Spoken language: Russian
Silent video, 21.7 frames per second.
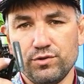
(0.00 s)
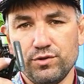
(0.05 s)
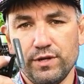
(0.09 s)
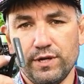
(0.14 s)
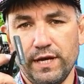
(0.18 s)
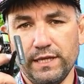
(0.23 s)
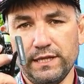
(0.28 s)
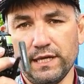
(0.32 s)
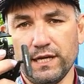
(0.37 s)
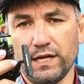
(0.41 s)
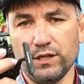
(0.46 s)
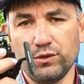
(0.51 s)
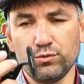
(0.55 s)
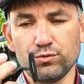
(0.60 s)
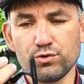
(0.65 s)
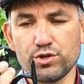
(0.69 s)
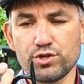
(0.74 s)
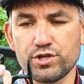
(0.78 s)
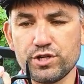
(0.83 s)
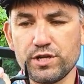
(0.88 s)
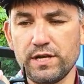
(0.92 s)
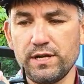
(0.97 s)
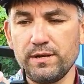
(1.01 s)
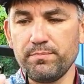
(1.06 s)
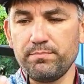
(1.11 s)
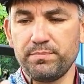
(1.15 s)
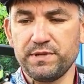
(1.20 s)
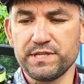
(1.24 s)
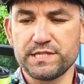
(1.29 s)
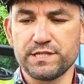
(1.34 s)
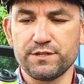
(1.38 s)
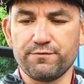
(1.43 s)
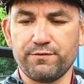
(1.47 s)
Эта катушечка
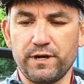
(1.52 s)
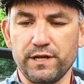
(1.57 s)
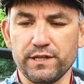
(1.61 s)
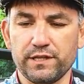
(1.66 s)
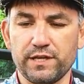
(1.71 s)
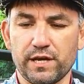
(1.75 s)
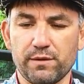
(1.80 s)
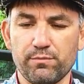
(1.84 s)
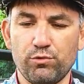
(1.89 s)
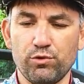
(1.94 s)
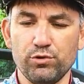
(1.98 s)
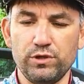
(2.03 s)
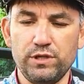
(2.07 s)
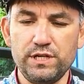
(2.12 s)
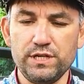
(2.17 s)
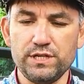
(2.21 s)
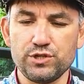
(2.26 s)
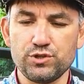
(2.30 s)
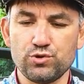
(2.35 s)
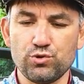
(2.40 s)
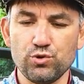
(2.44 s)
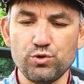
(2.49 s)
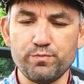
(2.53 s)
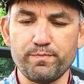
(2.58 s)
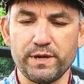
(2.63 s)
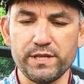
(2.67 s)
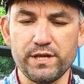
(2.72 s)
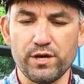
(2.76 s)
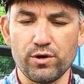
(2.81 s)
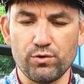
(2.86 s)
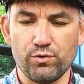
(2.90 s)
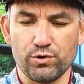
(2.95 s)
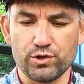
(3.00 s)
Piscifan Carbon X чуть
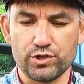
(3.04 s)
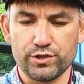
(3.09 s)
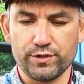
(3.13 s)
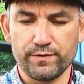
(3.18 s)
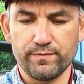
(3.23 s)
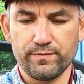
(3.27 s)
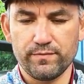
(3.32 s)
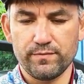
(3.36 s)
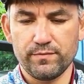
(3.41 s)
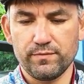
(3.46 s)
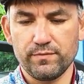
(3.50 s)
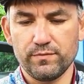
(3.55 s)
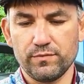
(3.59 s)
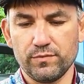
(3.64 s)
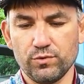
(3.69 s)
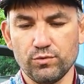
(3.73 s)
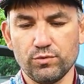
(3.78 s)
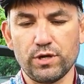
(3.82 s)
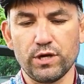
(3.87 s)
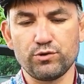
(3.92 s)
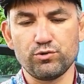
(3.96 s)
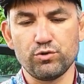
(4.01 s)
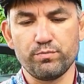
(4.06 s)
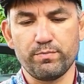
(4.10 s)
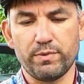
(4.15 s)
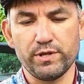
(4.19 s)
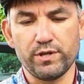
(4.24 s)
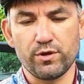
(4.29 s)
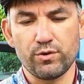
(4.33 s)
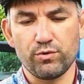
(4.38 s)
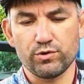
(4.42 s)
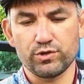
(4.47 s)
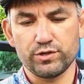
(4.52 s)
подороже. Ну как чуть
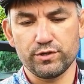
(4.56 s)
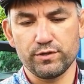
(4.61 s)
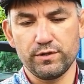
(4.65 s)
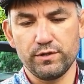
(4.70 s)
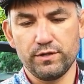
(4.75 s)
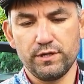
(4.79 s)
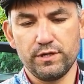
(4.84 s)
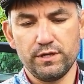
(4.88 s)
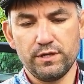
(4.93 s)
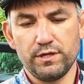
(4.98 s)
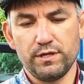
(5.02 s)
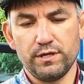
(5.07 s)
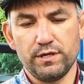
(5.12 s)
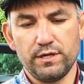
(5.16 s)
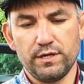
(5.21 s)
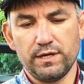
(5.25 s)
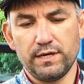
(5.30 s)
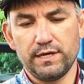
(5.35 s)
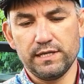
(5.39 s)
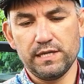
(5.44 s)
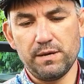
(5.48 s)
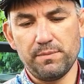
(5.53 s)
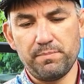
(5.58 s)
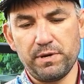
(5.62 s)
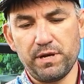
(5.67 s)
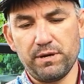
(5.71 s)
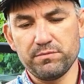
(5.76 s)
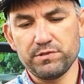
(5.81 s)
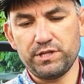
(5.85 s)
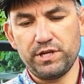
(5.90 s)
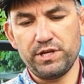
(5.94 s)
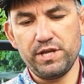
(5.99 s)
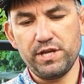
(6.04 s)
подороже? Она
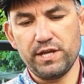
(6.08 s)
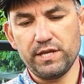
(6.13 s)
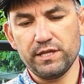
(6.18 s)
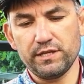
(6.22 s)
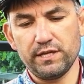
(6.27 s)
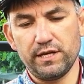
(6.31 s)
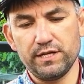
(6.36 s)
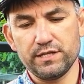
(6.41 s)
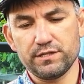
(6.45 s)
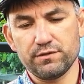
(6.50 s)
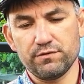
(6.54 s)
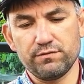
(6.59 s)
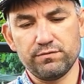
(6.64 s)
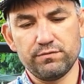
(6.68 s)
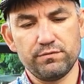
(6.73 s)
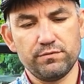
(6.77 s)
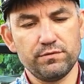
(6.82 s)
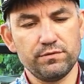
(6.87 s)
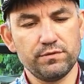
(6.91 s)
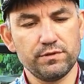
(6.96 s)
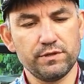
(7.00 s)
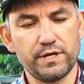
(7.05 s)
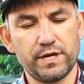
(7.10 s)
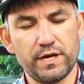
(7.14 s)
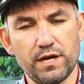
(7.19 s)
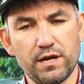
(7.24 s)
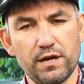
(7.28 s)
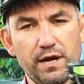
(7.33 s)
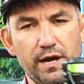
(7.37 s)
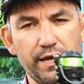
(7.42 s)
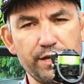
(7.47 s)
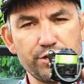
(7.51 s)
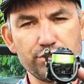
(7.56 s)
прям среди китайцев
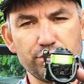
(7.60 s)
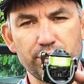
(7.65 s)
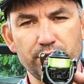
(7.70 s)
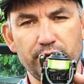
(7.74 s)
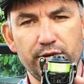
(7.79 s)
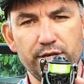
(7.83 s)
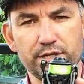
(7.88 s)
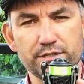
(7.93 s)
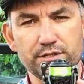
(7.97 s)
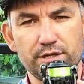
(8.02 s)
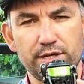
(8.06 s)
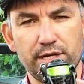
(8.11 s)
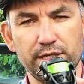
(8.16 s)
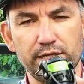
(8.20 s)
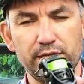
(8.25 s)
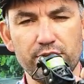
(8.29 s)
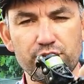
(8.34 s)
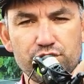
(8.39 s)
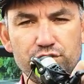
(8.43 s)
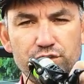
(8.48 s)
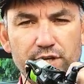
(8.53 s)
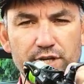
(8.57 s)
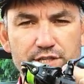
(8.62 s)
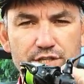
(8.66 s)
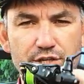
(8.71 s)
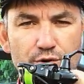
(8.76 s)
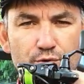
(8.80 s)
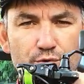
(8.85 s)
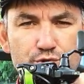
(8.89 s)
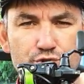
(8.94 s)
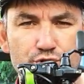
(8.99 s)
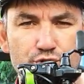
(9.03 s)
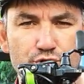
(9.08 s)
дорогая считается. Она начинается
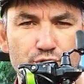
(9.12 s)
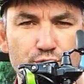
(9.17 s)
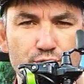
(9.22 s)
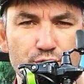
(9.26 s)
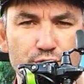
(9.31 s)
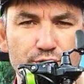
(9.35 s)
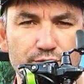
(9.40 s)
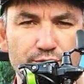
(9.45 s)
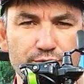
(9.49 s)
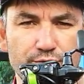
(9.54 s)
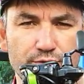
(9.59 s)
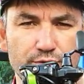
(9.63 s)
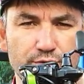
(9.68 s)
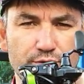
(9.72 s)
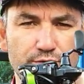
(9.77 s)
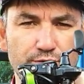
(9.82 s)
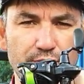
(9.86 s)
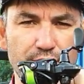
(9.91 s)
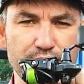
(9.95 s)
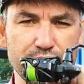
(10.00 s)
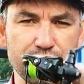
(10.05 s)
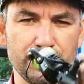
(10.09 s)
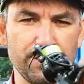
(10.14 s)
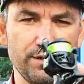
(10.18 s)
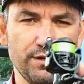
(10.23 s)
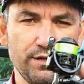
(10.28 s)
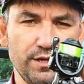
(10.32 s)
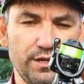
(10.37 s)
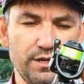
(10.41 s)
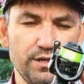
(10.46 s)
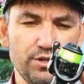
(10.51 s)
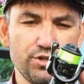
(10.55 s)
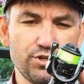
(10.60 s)
от 4200.
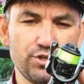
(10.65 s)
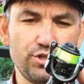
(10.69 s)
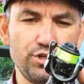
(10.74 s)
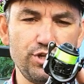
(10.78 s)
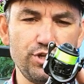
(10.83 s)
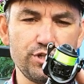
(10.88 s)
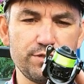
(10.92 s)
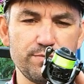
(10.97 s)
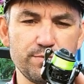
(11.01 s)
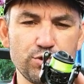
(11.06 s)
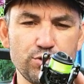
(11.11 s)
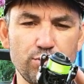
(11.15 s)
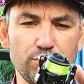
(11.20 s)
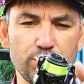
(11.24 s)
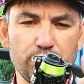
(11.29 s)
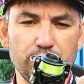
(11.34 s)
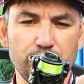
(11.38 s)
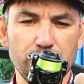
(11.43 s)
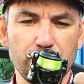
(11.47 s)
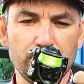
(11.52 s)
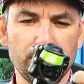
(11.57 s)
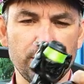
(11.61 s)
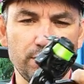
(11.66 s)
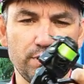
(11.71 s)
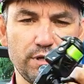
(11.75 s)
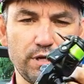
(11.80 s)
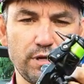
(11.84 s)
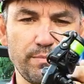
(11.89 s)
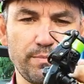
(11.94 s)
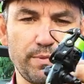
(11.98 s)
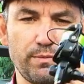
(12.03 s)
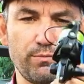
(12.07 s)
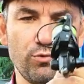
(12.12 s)
4700,
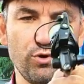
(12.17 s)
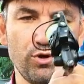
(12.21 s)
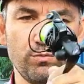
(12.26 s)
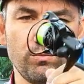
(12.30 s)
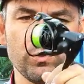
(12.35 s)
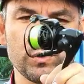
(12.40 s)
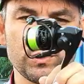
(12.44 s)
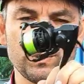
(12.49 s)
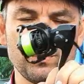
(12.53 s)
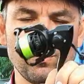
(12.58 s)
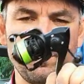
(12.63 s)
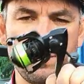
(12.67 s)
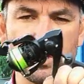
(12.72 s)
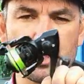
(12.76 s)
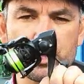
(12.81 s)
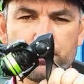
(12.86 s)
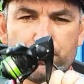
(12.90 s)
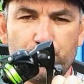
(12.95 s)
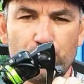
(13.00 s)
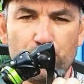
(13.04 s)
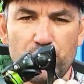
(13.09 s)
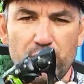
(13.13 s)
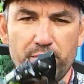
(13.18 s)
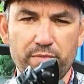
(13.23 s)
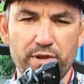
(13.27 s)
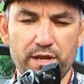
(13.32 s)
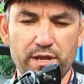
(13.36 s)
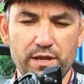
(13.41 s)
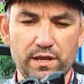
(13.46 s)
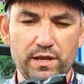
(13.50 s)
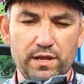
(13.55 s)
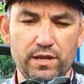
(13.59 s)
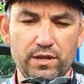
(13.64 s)
э, по-моему, с двумя шпулями
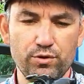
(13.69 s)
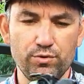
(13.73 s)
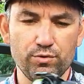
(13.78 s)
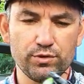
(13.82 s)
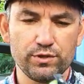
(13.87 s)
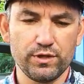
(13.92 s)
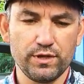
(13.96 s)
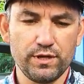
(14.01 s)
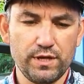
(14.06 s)
меня идет.